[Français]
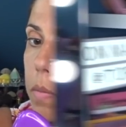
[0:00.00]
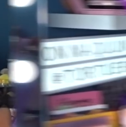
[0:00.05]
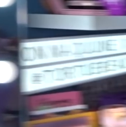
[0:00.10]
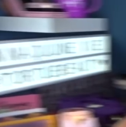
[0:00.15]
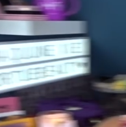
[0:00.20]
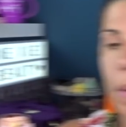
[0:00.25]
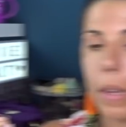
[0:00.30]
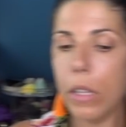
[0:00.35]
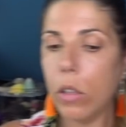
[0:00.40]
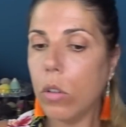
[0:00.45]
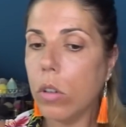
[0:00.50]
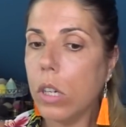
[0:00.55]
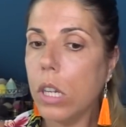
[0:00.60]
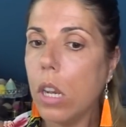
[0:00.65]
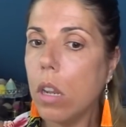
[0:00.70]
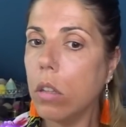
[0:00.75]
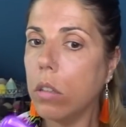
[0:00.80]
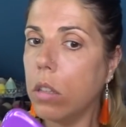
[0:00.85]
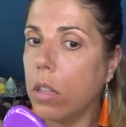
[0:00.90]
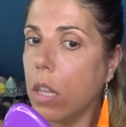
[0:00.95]
A priori,
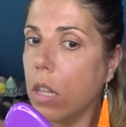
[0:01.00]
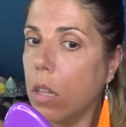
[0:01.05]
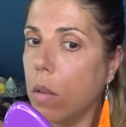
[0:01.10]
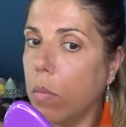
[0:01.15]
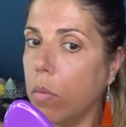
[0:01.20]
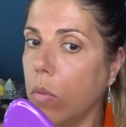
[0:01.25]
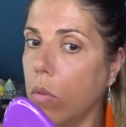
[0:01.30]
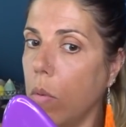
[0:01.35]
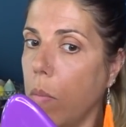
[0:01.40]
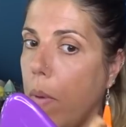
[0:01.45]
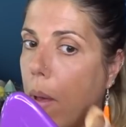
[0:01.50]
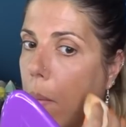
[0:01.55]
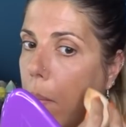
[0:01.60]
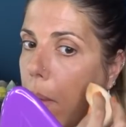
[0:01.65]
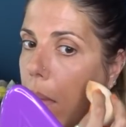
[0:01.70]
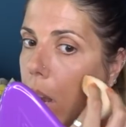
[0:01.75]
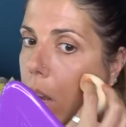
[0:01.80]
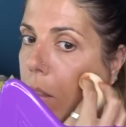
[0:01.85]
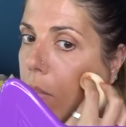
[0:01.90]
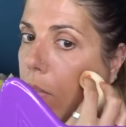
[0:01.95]
lanti n'est plutôt pas
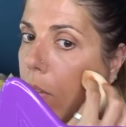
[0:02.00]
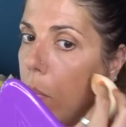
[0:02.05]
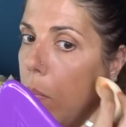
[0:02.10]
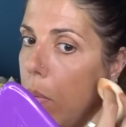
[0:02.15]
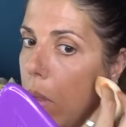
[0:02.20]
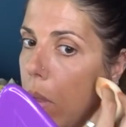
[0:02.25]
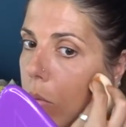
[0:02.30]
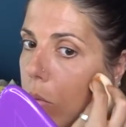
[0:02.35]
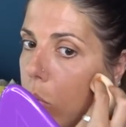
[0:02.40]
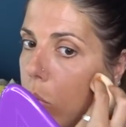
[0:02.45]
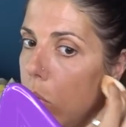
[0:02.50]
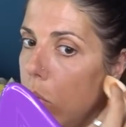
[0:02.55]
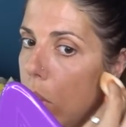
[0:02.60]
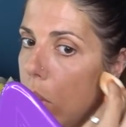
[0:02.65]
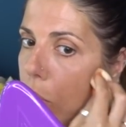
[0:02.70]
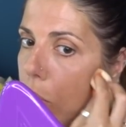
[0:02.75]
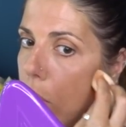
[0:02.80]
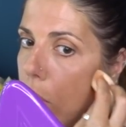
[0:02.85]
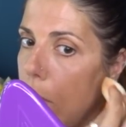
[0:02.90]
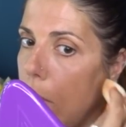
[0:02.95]
mal, il fait pas du tout
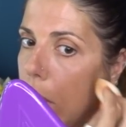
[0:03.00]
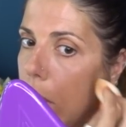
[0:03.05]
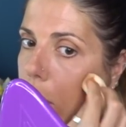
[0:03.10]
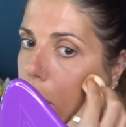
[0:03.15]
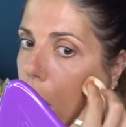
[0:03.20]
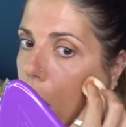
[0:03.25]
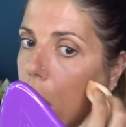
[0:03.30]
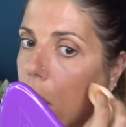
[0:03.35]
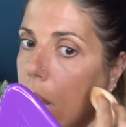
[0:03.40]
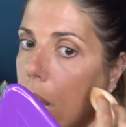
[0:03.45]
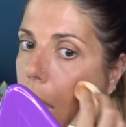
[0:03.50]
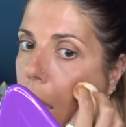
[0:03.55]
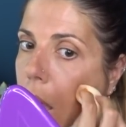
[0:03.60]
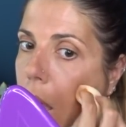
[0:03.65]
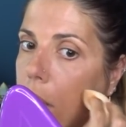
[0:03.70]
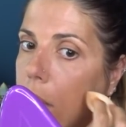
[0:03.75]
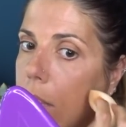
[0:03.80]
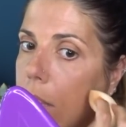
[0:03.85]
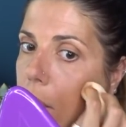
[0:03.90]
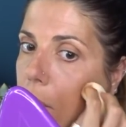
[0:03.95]
d'effet de matière, il est
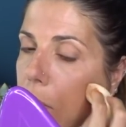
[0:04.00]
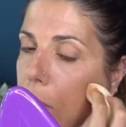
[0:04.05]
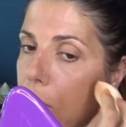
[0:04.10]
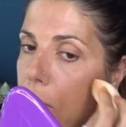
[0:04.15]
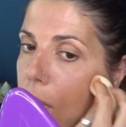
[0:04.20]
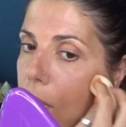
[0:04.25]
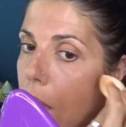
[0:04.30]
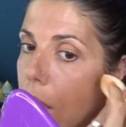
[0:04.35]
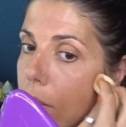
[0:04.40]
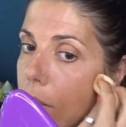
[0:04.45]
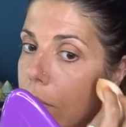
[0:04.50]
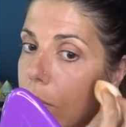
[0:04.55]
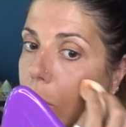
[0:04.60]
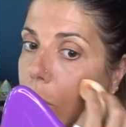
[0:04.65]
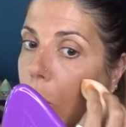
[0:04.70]
assez fin.